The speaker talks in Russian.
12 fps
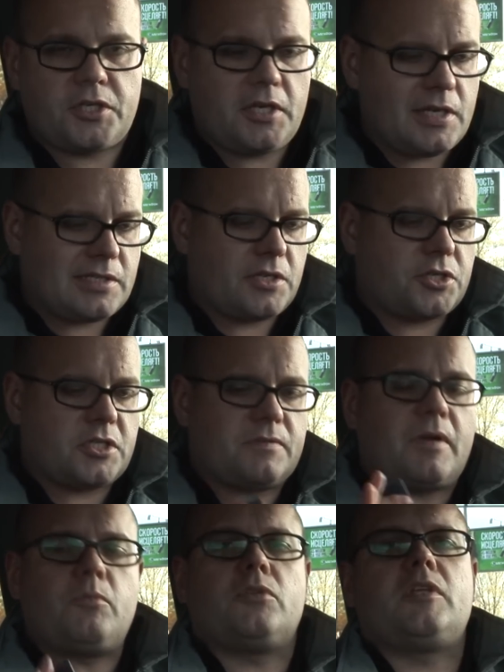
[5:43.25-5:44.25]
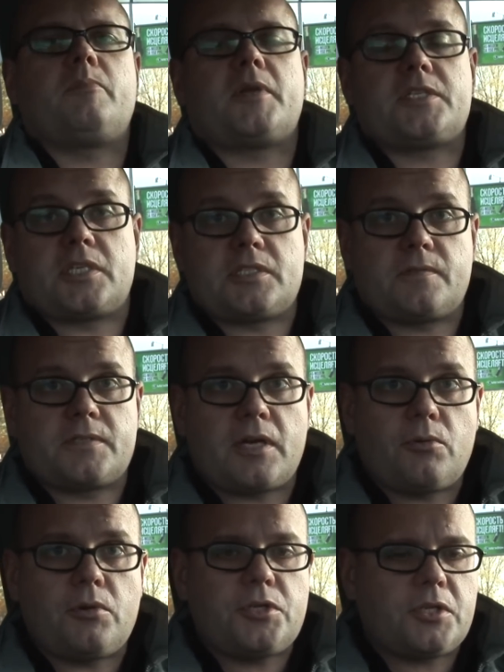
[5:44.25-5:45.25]
Если же свободное пространство
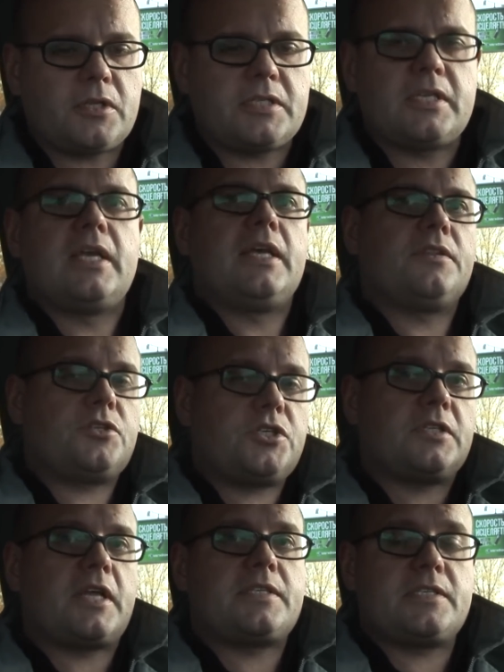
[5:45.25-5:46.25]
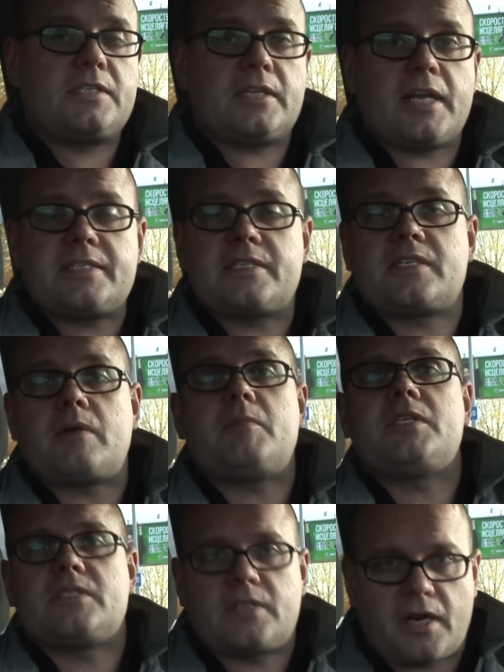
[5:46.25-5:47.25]
закончилось, начинает затираться
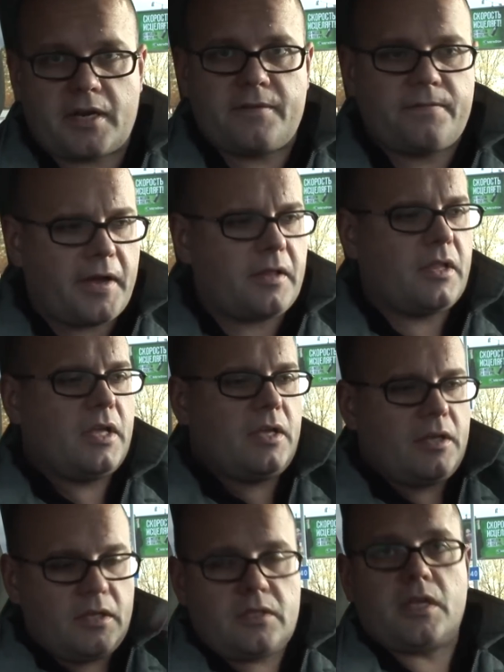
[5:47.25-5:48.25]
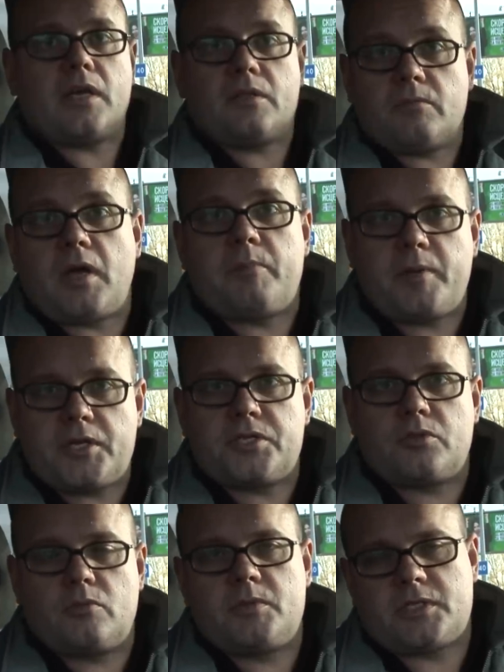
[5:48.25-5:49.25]
самый старый файл, и так опять
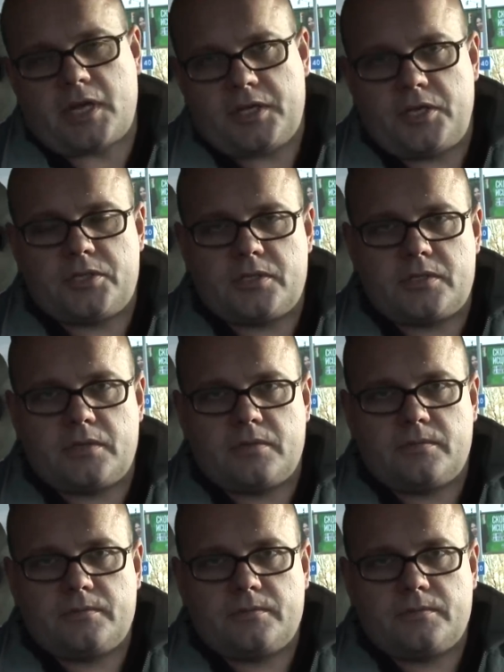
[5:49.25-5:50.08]
же до бесконечности.